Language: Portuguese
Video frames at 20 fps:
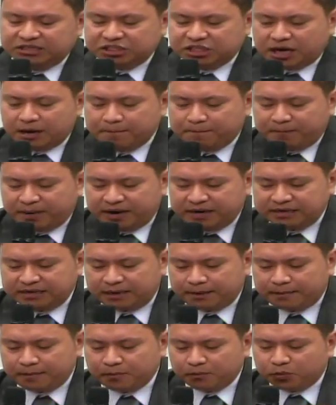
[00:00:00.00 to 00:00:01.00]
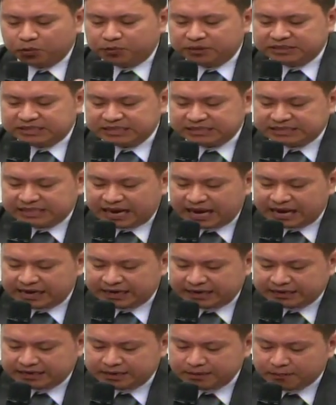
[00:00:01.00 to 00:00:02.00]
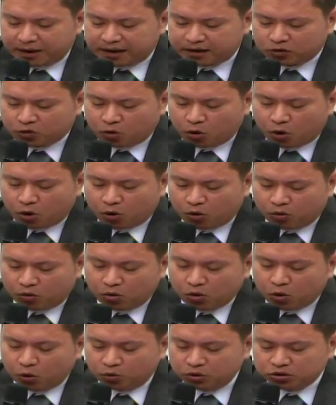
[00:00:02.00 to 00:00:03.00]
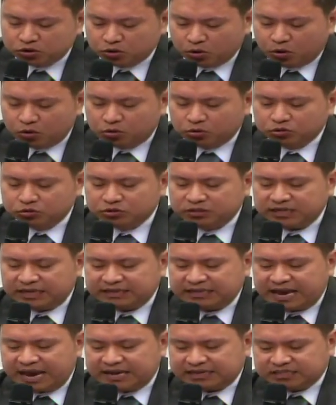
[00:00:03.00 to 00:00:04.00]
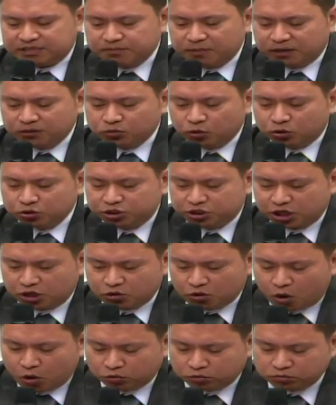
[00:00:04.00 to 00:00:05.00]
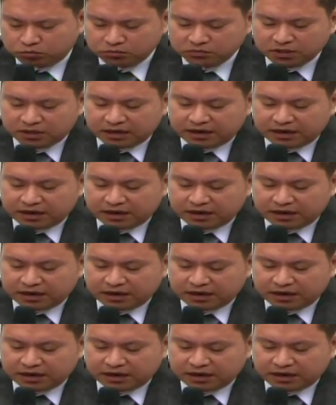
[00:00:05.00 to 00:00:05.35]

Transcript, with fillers: de campanha publicitária que marcou o slogan do SEDEX, mandou, chegou,